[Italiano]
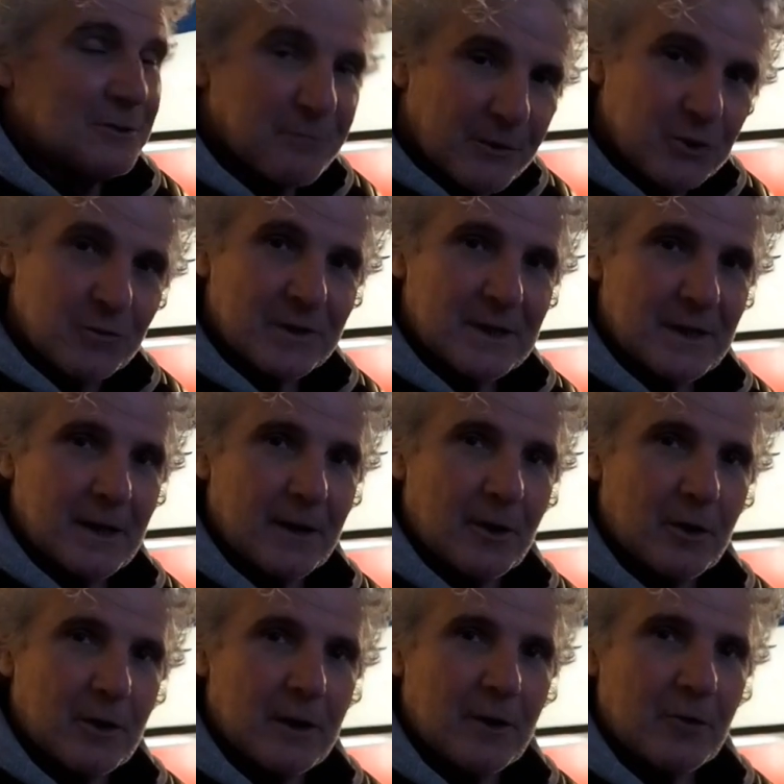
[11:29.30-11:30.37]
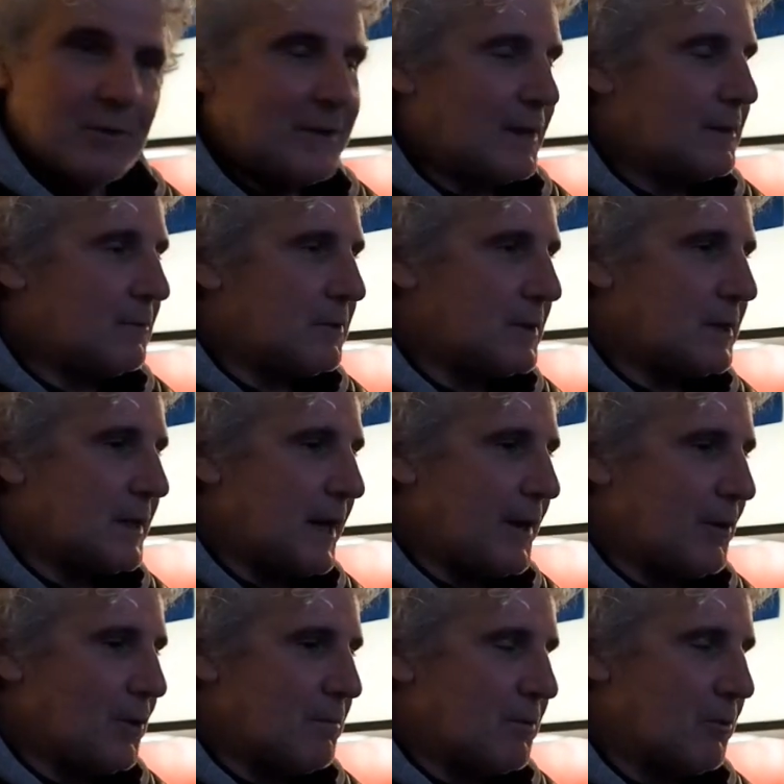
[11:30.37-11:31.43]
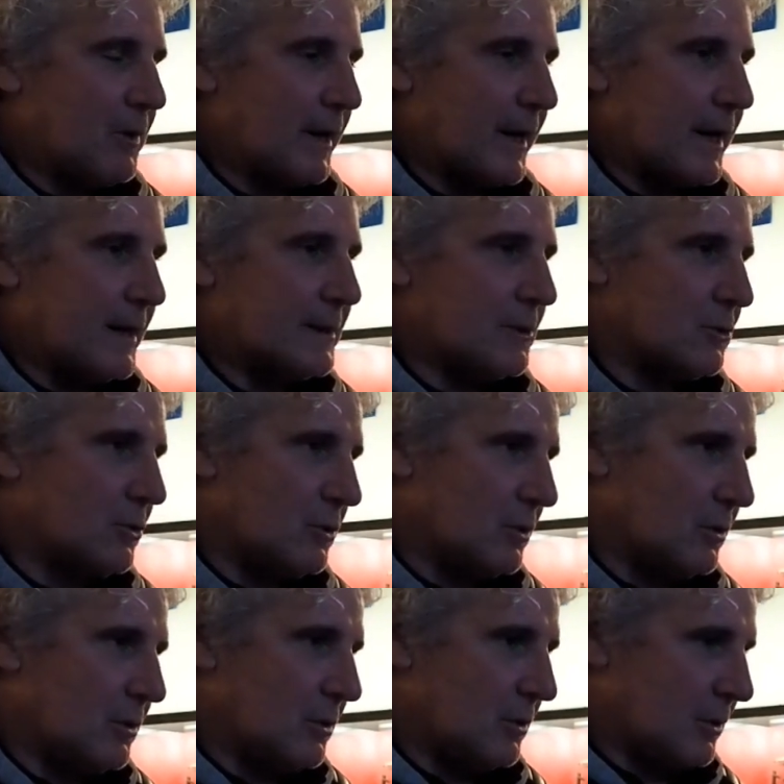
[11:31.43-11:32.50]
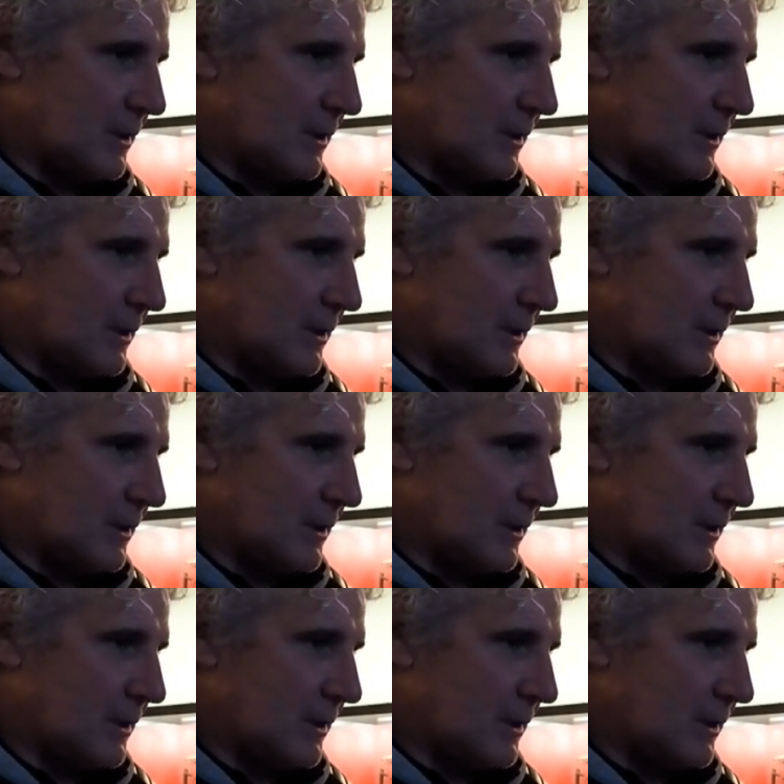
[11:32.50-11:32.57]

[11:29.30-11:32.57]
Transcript: faccio vedere la, la novità di quest'anno che abbiamo creato